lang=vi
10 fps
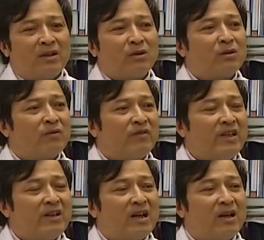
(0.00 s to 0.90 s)
nó
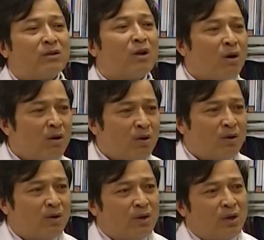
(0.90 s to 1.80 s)
vì là nó to
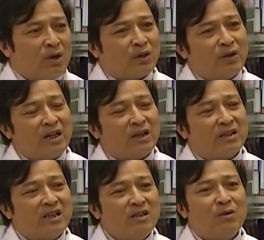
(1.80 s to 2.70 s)
cho nên
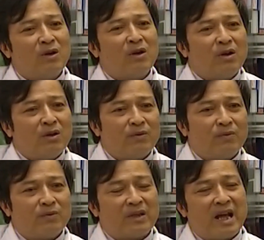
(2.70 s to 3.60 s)
trứng của nó
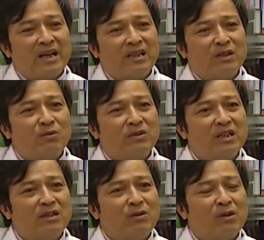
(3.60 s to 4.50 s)
ta hình dung trứng